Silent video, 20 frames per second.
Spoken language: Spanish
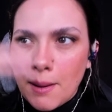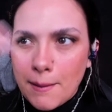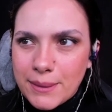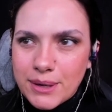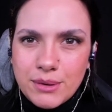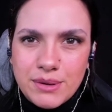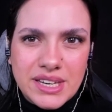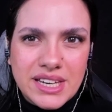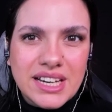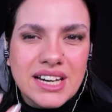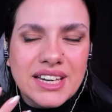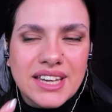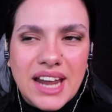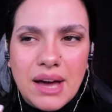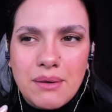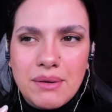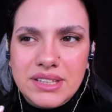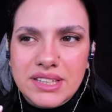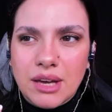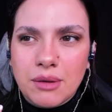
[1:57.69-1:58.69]
pero bien
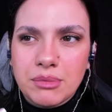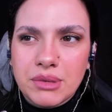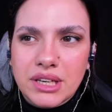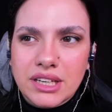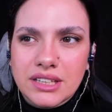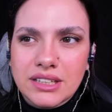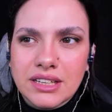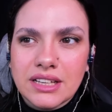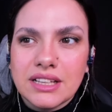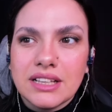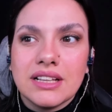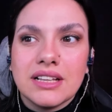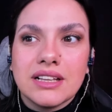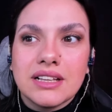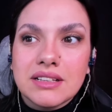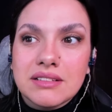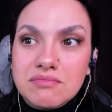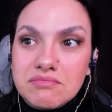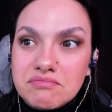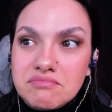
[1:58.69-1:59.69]
grave también.
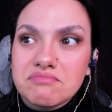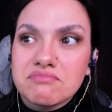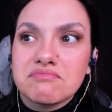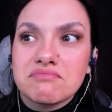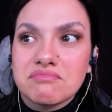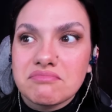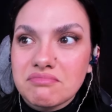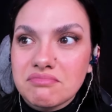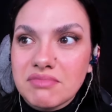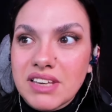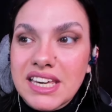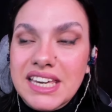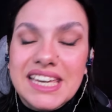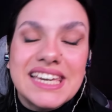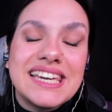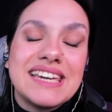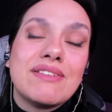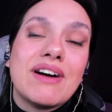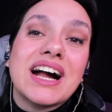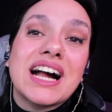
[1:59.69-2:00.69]

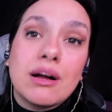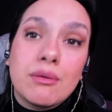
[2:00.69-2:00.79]
Y va